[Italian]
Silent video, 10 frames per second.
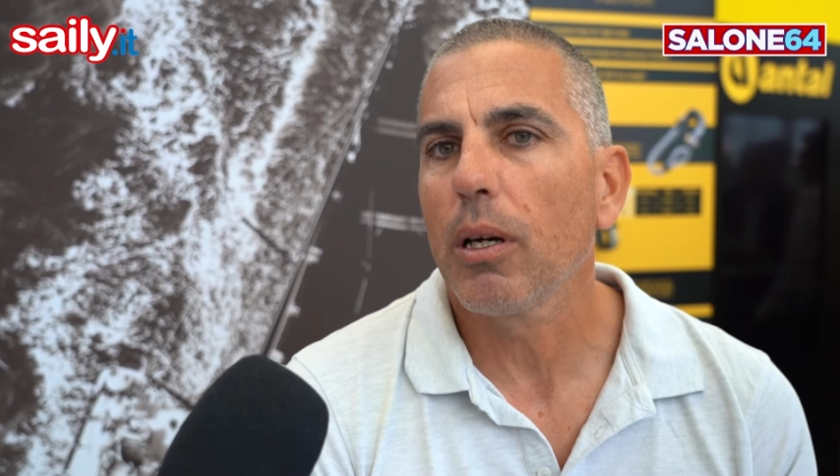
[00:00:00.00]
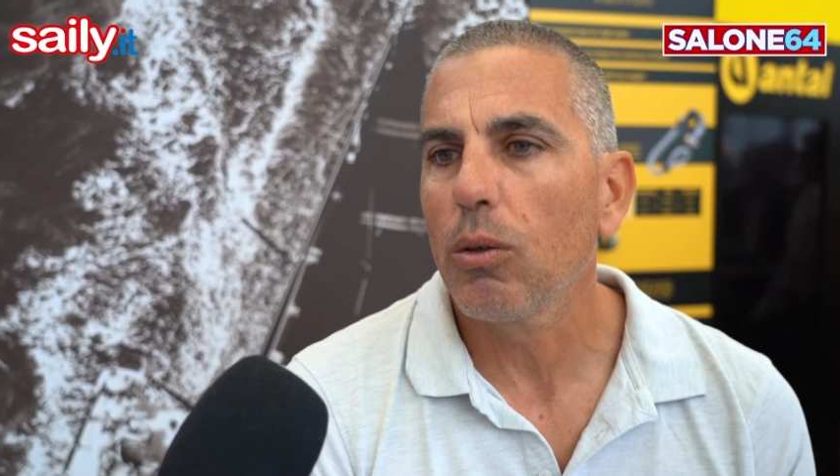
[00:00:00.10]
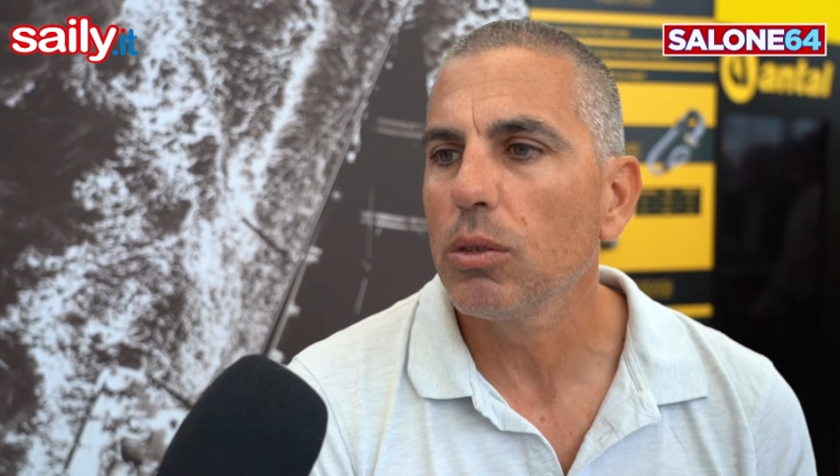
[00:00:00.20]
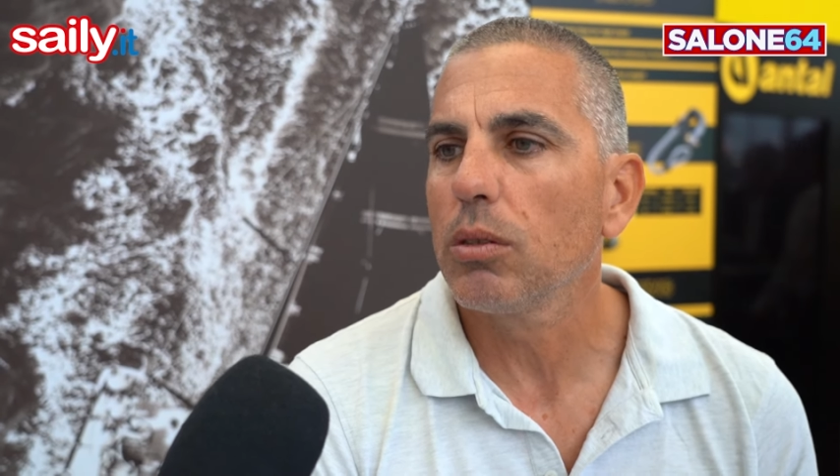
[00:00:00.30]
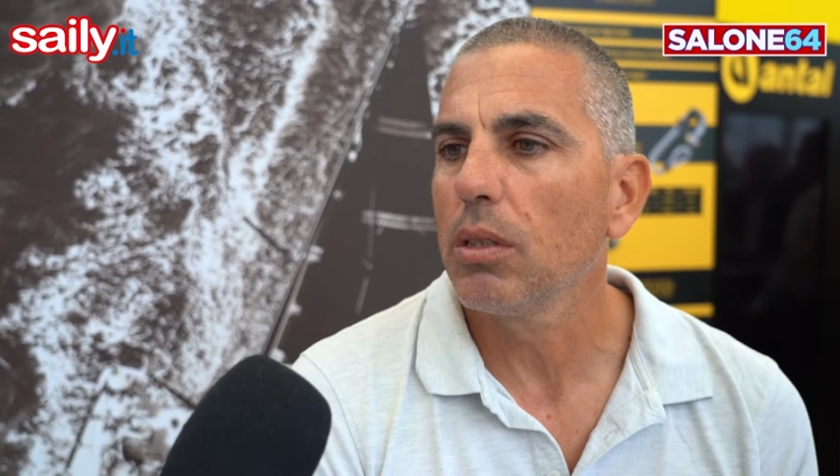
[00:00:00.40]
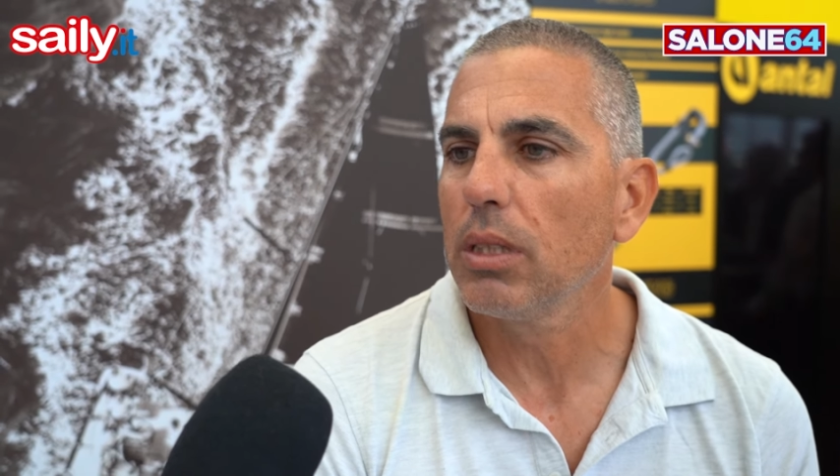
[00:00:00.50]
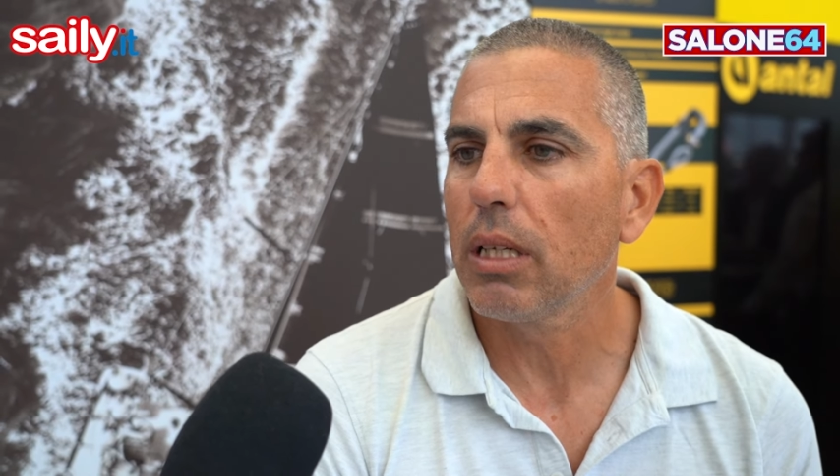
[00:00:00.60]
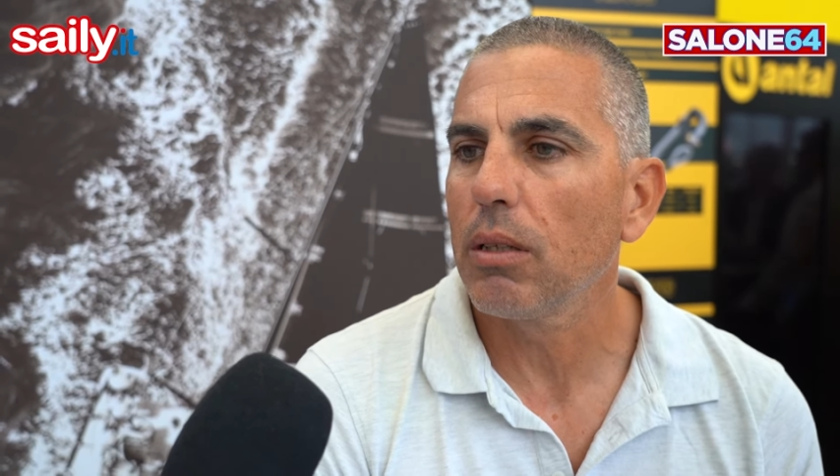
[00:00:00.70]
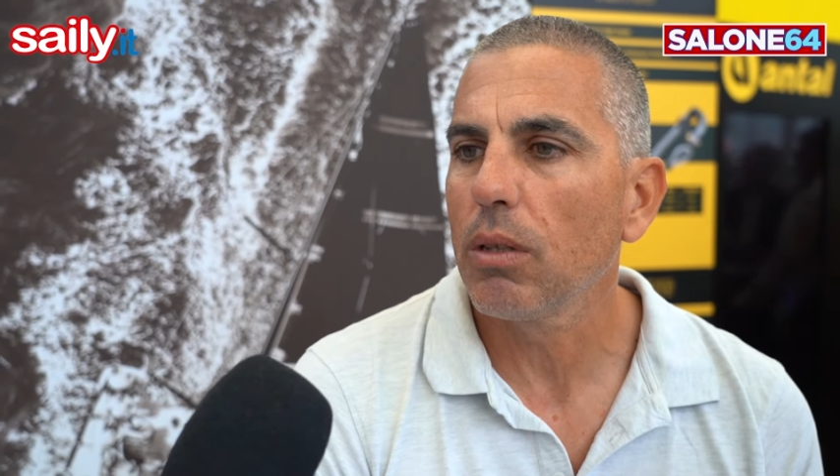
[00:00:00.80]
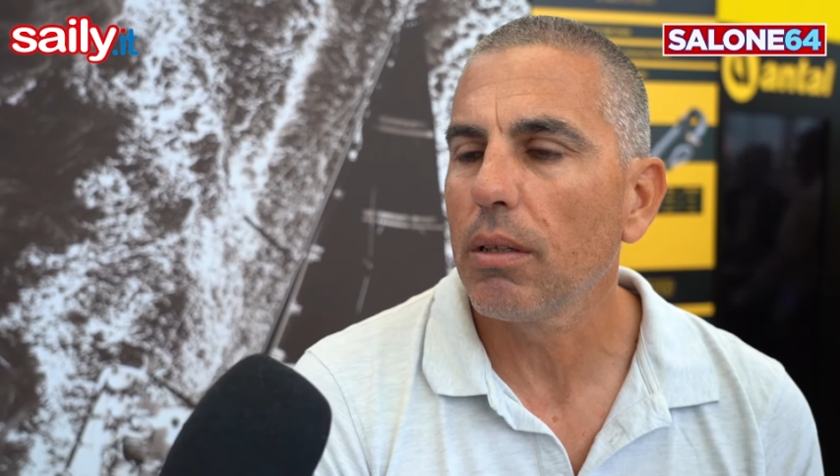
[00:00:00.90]

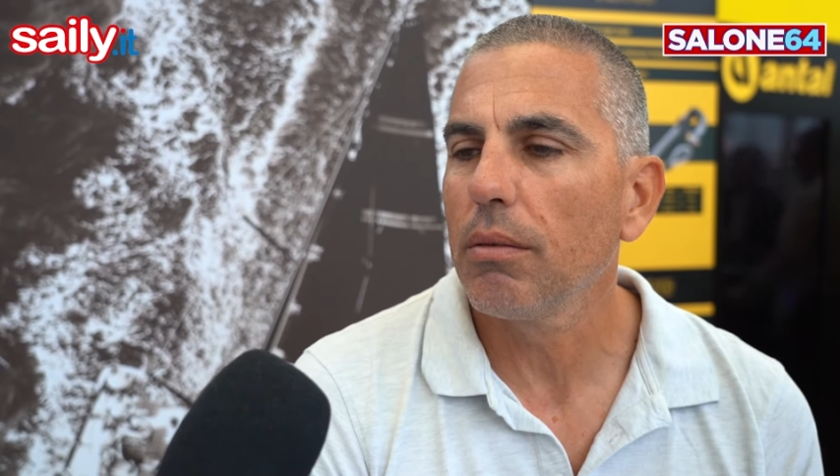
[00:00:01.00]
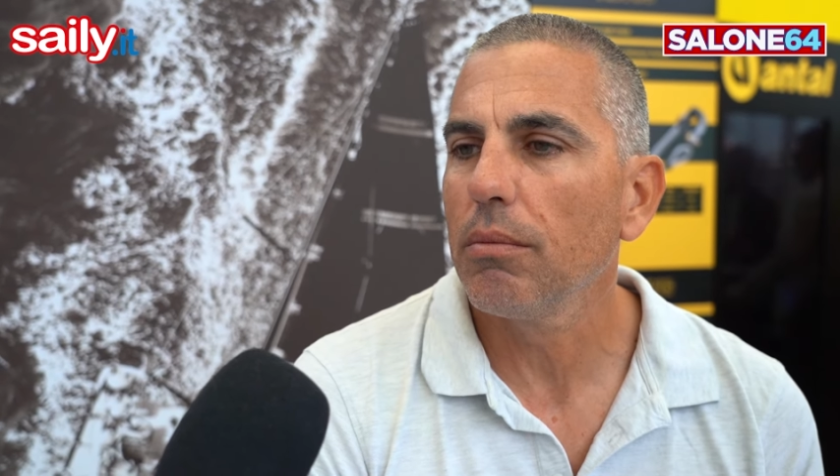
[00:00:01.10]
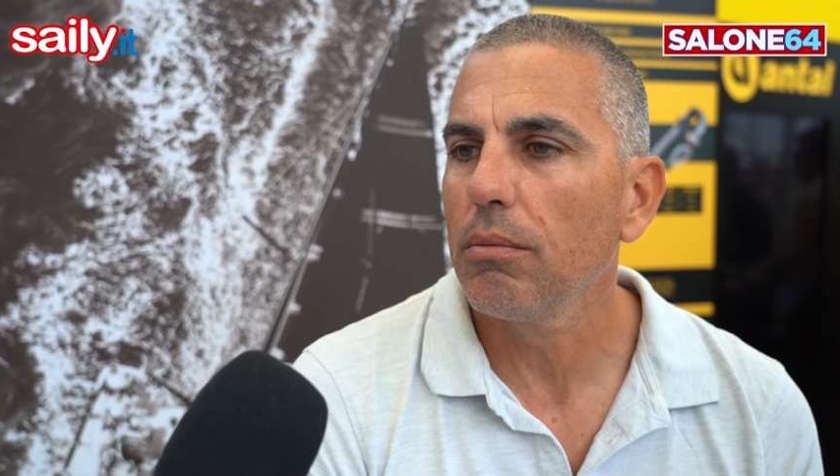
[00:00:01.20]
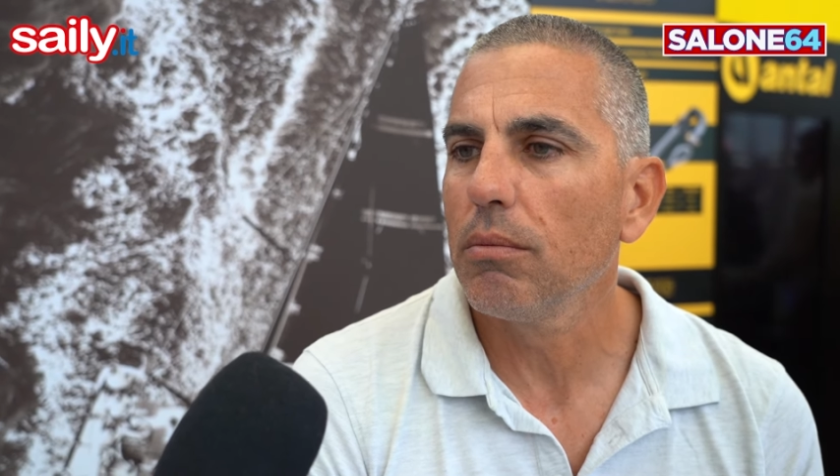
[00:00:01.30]
consolidare una,